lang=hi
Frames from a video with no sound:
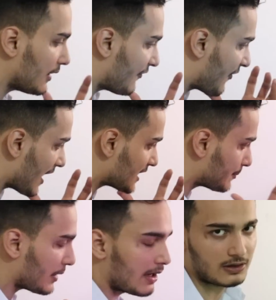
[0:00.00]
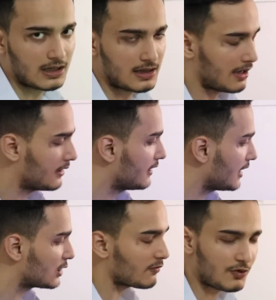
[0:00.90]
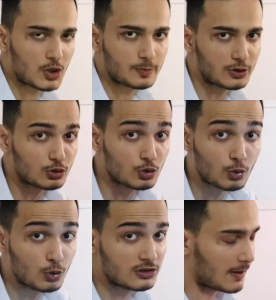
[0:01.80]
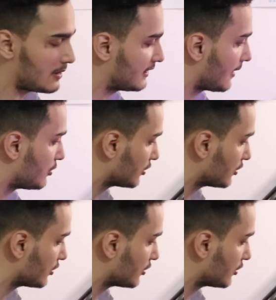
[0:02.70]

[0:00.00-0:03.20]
मेरे फेस पे लगा देता है एकदम फेस पे तो सुकून सा मिलता है